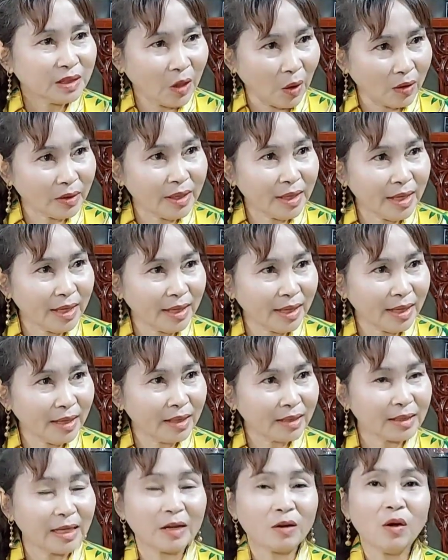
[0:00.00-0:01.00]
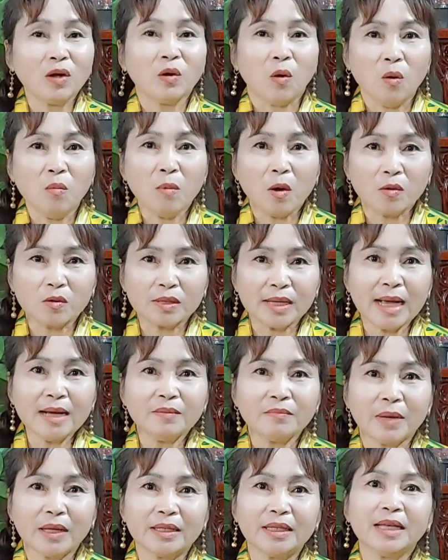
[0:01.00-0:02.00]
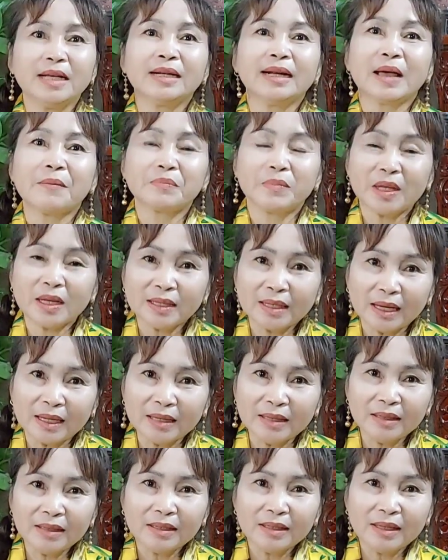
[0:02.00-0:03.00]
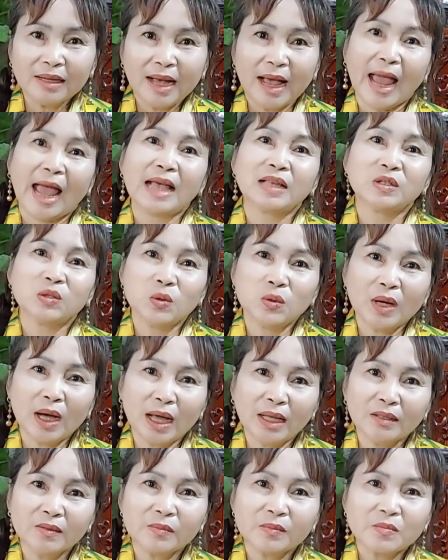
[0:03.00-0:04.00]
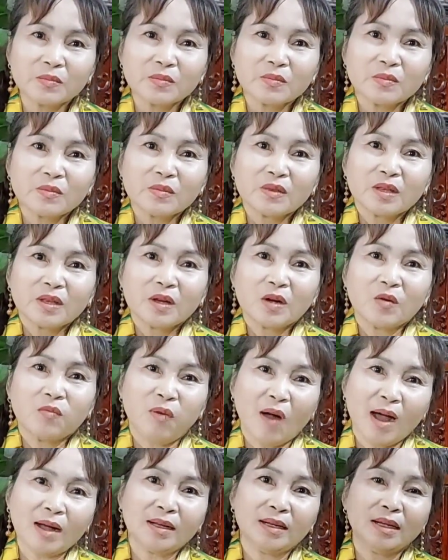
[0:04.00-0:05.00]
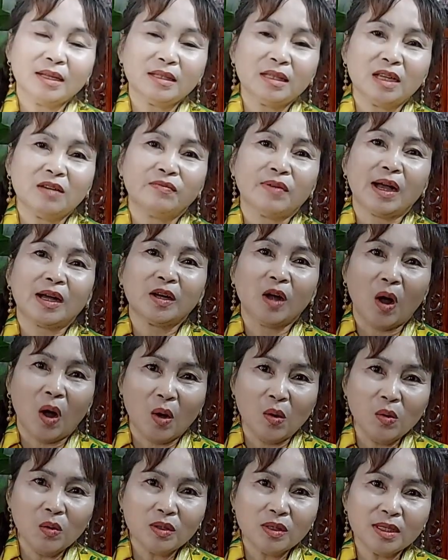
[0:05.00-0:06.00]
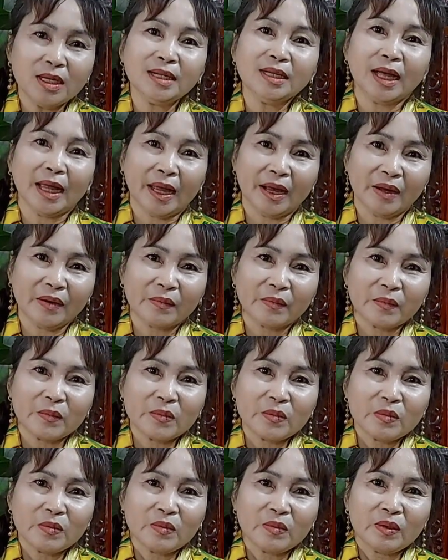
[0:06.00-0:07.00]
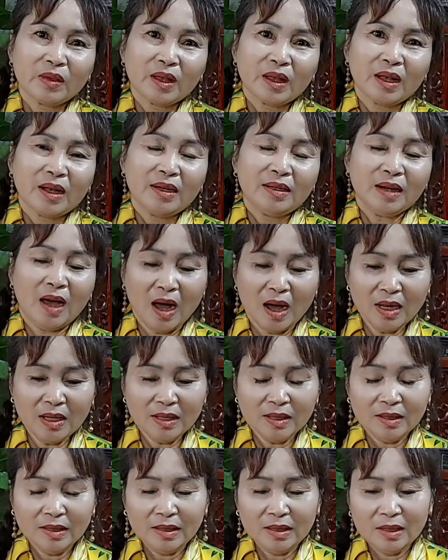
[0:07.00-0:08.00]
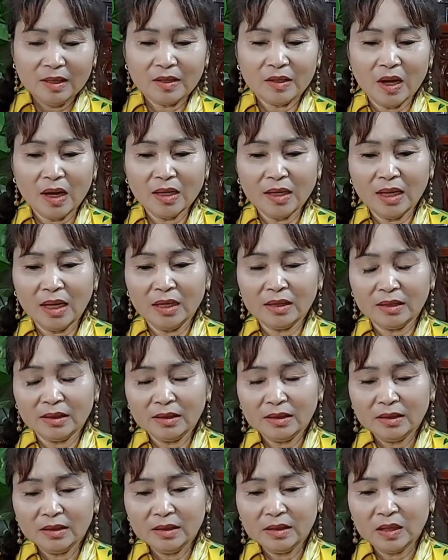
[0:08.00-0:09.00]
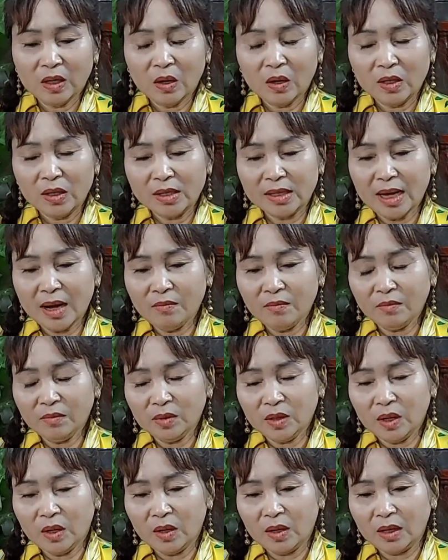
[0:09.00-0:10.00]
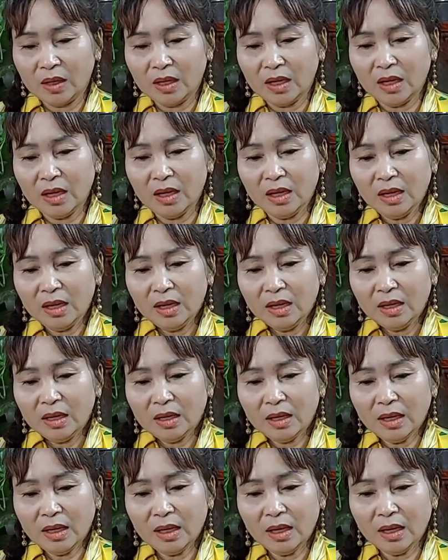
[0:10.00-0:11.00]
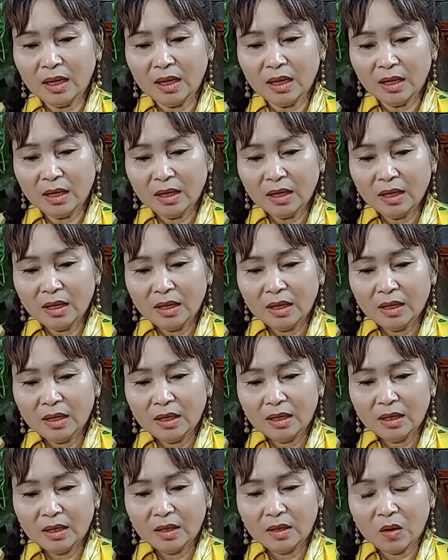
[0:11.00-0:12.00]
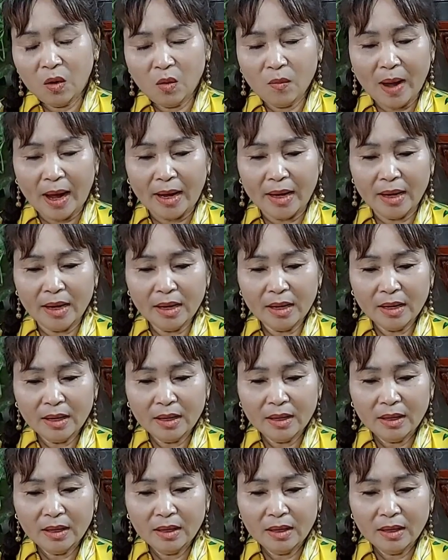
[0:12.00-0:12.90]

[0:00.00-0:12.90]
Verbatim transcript: Cõi tiên á, thì có đủ màu sắc mà tiên nam tiên nữ hạ xuống hết. Phật á, thì Phật cổ xuất hiện. Đó, cho nên rồi xong rồi cái cô bảy á,